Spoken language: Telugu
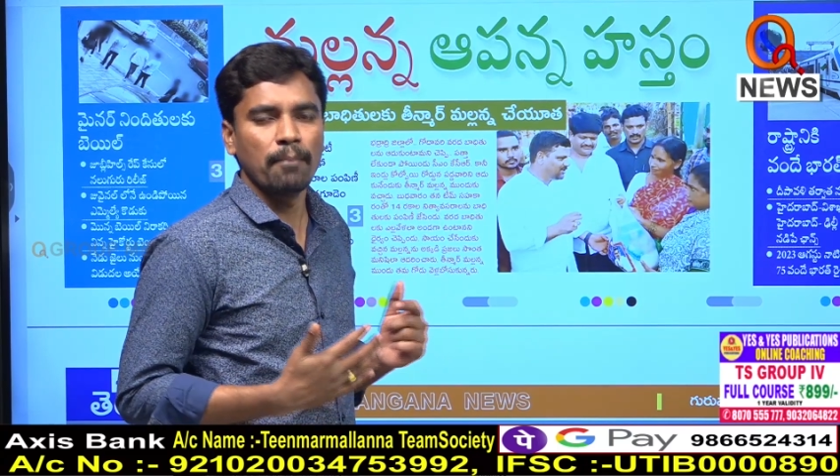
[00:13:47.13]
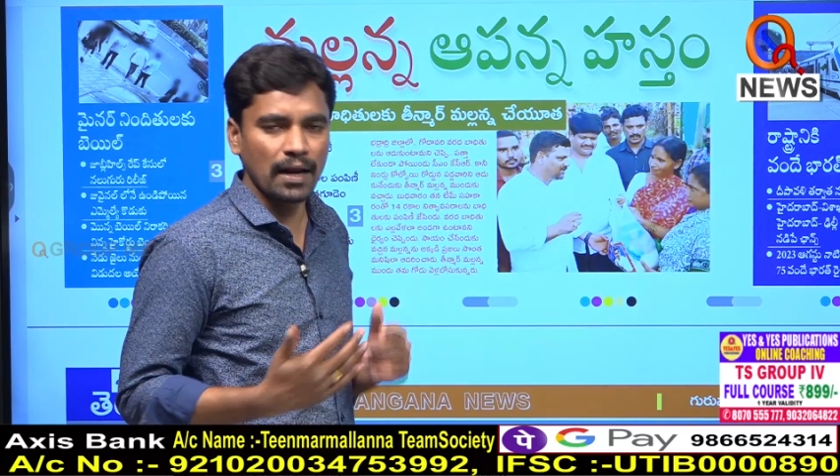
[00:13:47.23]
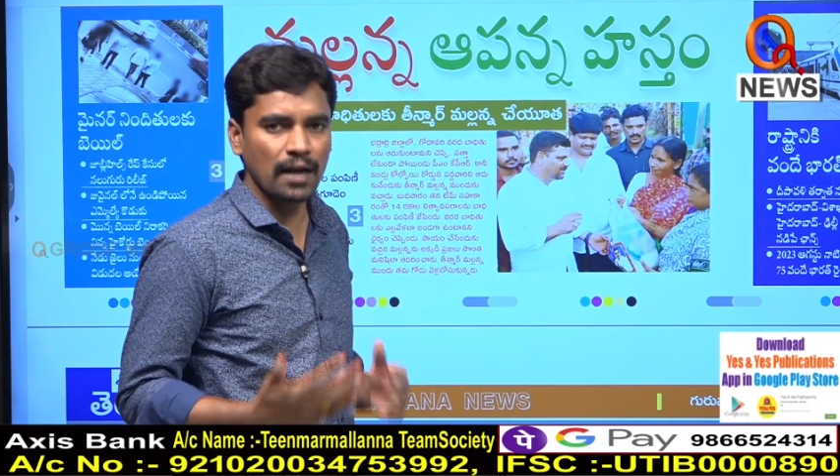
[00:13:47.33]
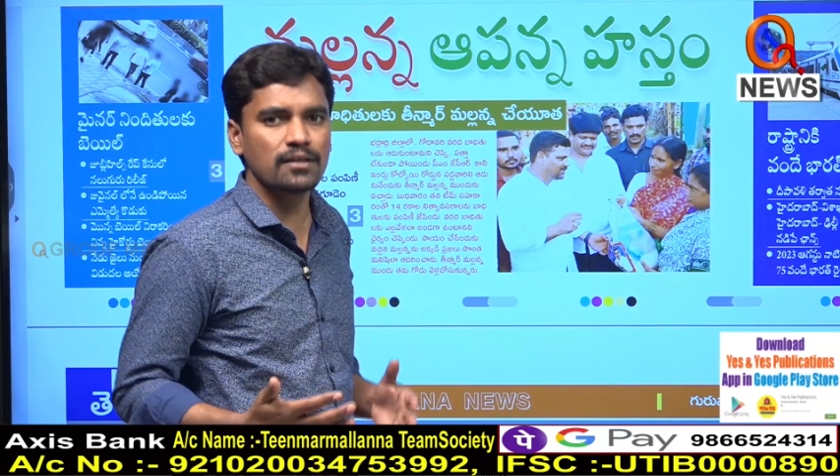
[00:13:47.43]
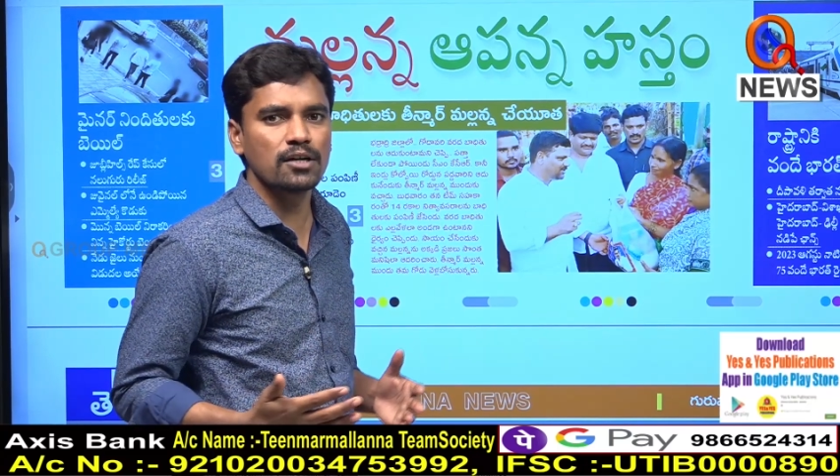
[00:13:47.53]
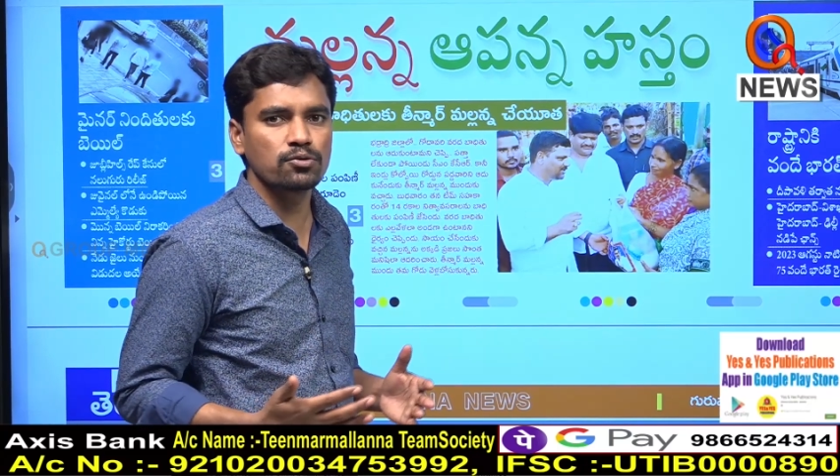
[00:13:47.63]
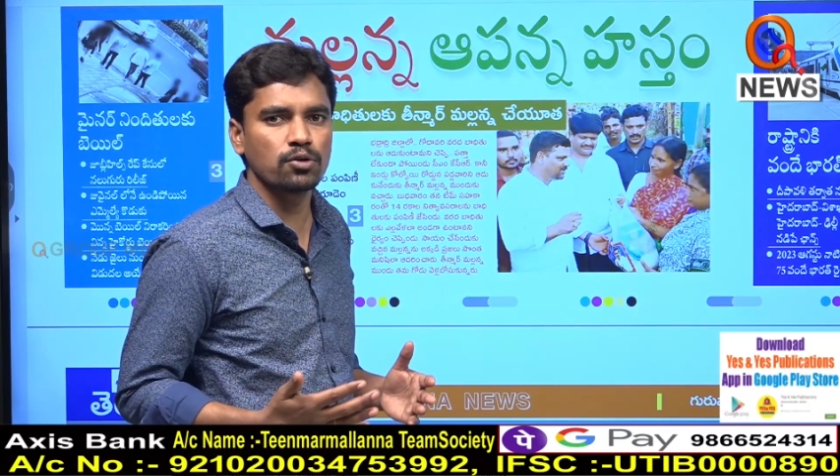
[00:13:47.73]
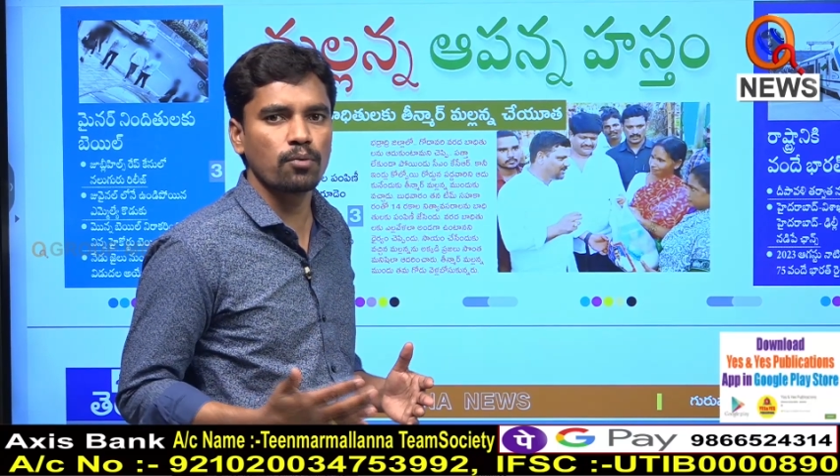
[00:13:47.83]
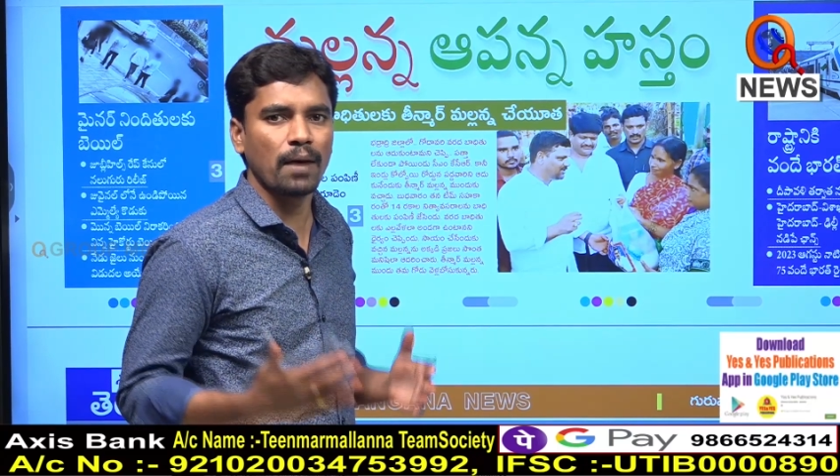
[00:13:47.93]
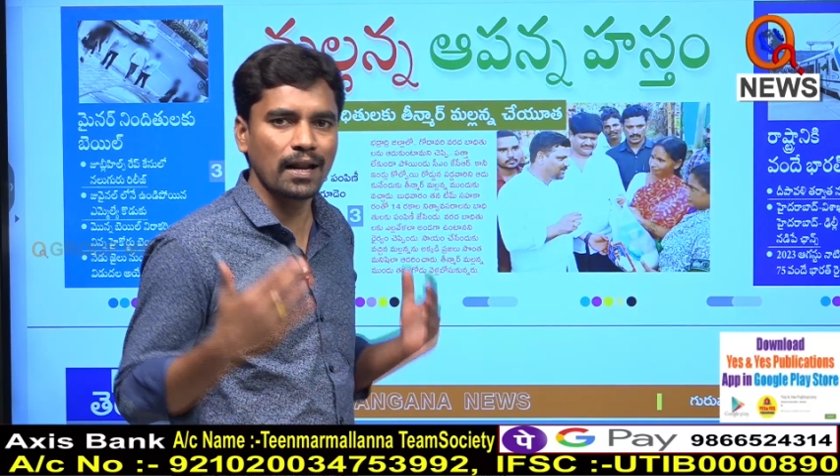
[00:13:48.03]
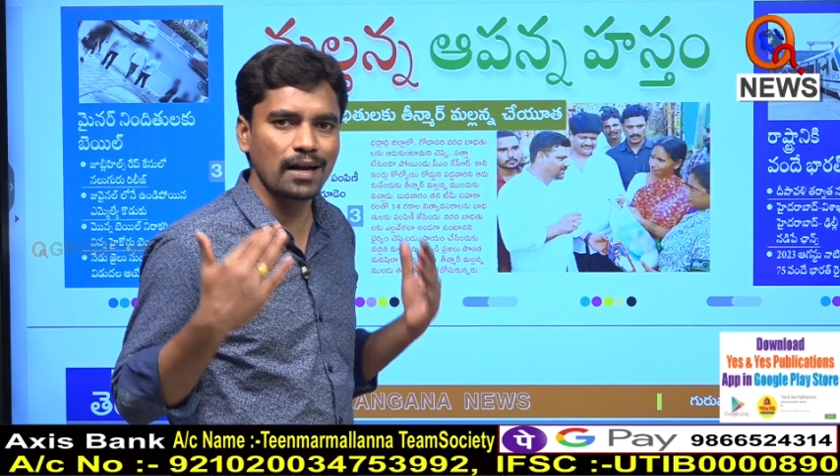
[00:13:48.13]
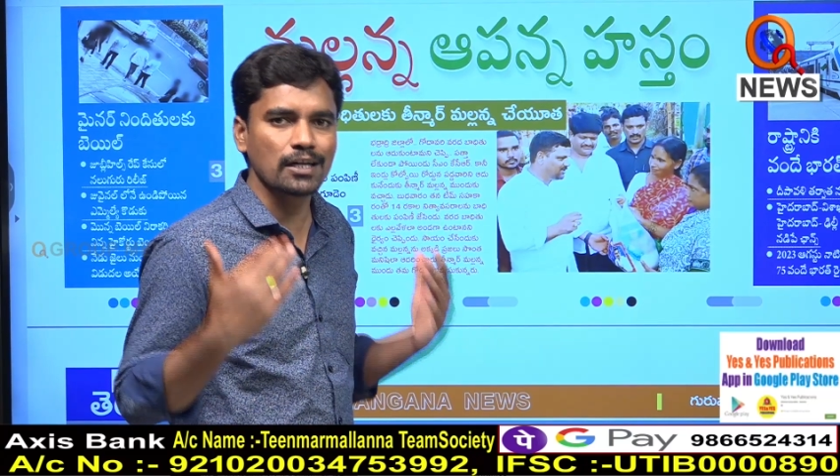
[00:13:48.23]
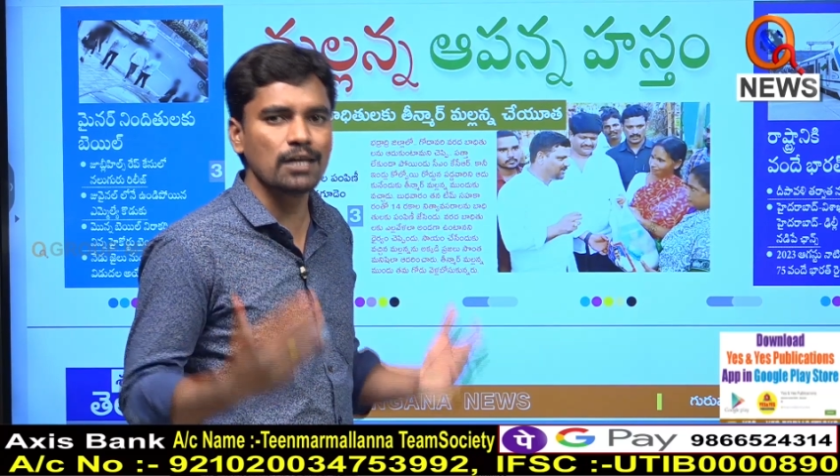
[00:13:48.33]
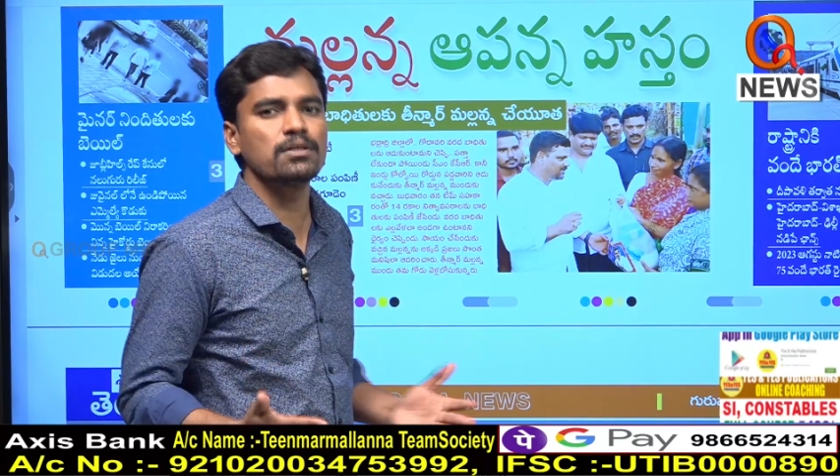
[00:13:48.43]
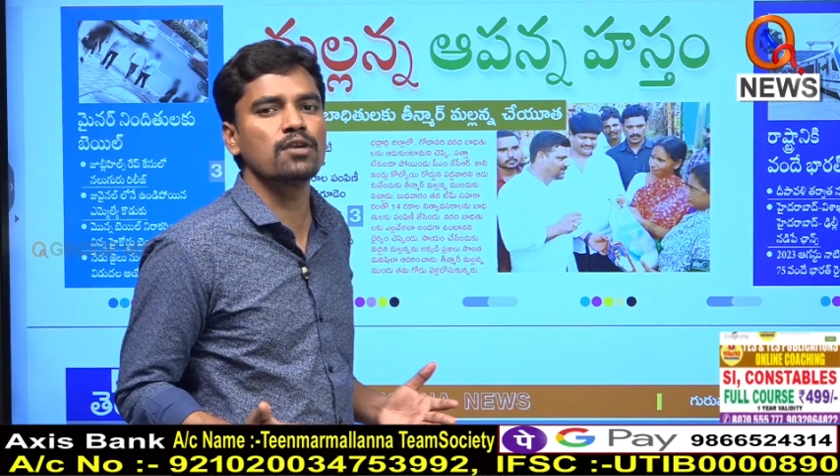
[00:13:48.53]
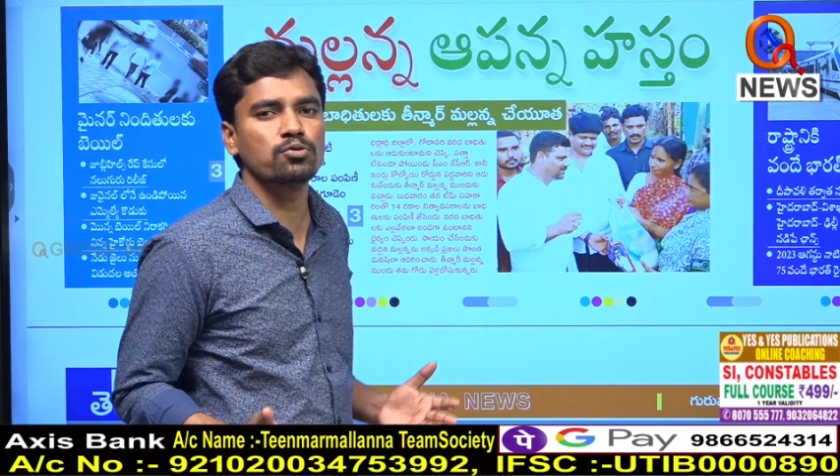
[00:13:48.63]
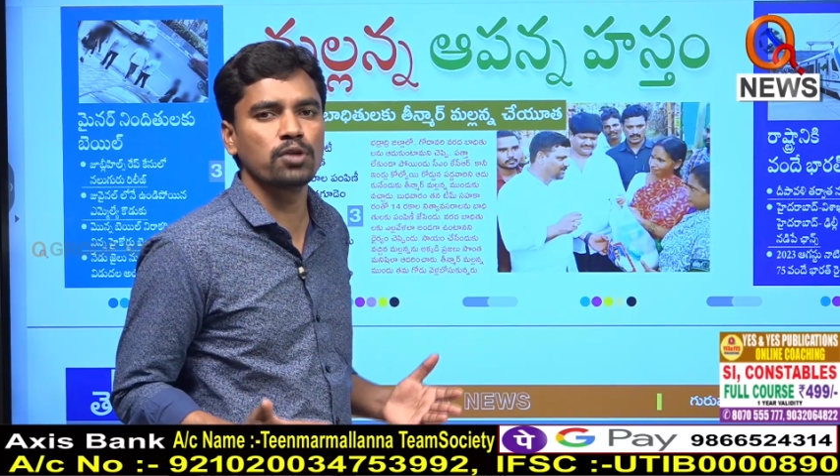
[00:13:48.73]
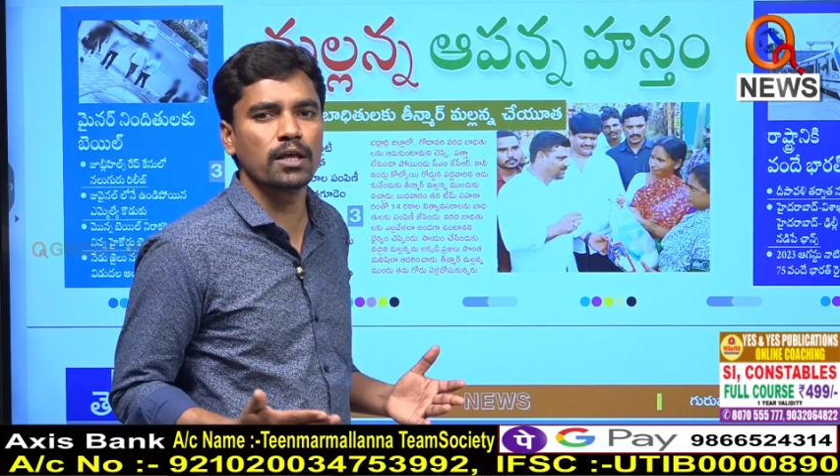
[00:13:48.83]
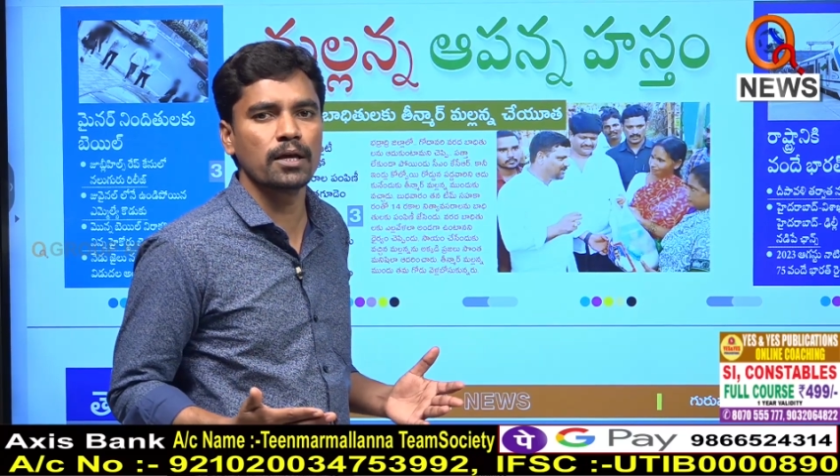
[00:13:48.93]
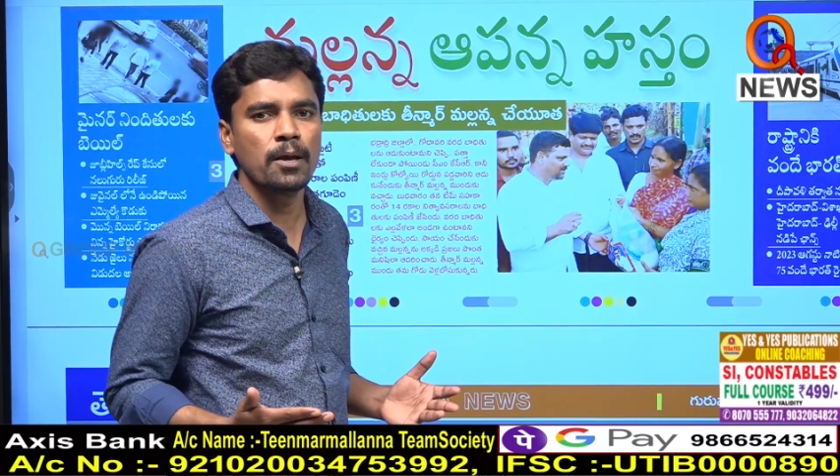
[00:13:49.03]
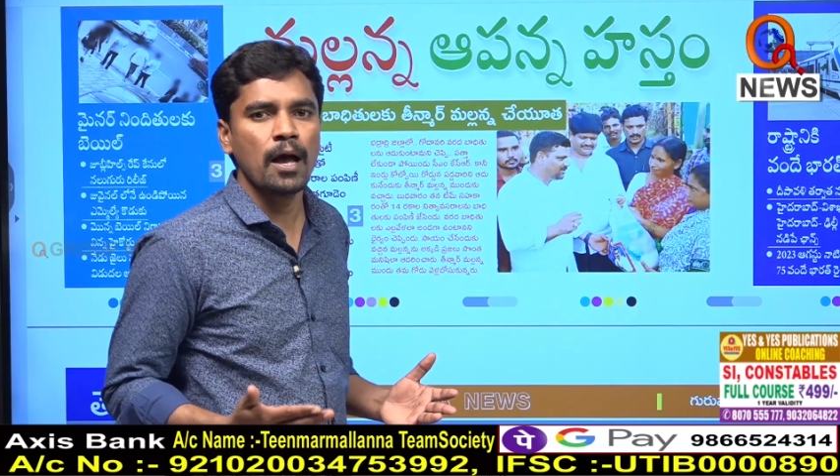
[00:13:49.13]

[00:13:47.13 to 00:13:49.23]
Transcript: మల్లన్న చేస్తున్నాడు మల్లన్న టీం చేస్తున్నది